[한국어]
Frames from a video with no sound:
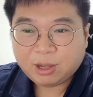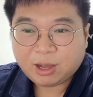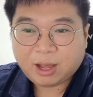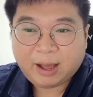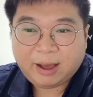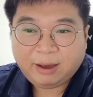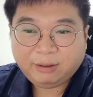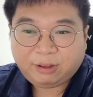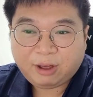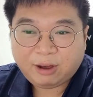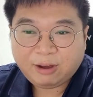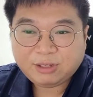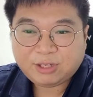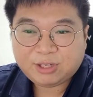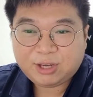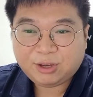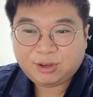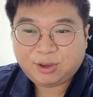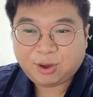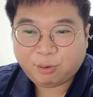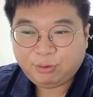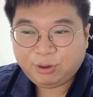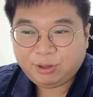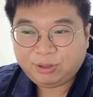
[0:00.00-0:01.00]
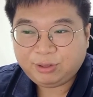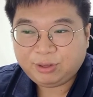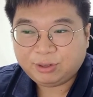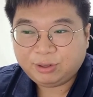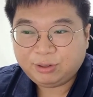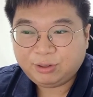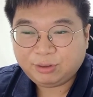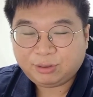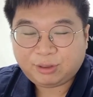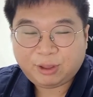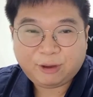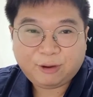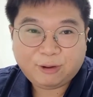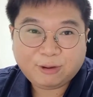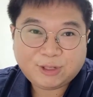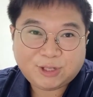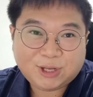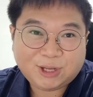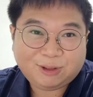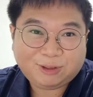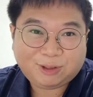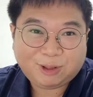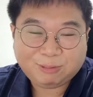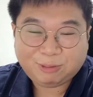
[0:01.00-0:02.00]
강상죄의 경우에는
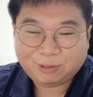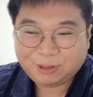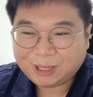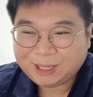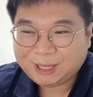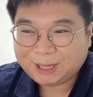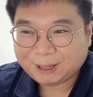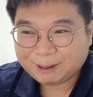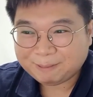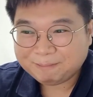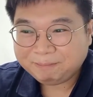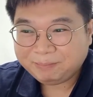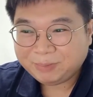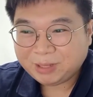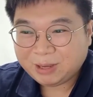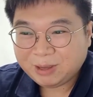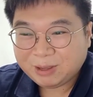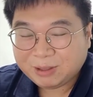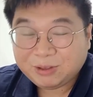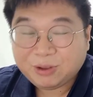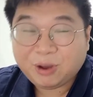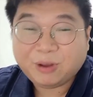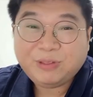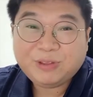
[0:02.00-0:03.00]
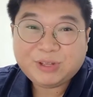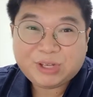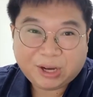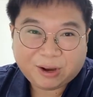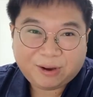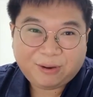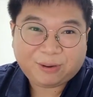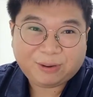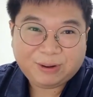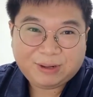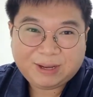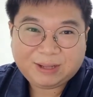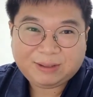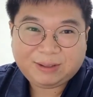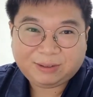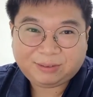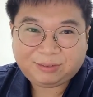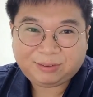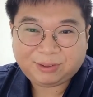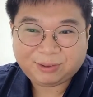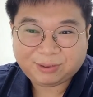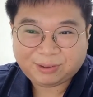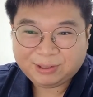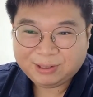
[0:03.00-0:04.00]
대역죄이기 때문에 연자가 걸리게 돼
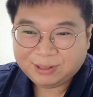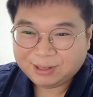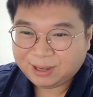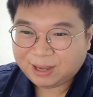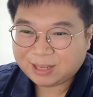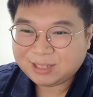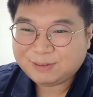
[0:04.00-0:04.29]
있어요.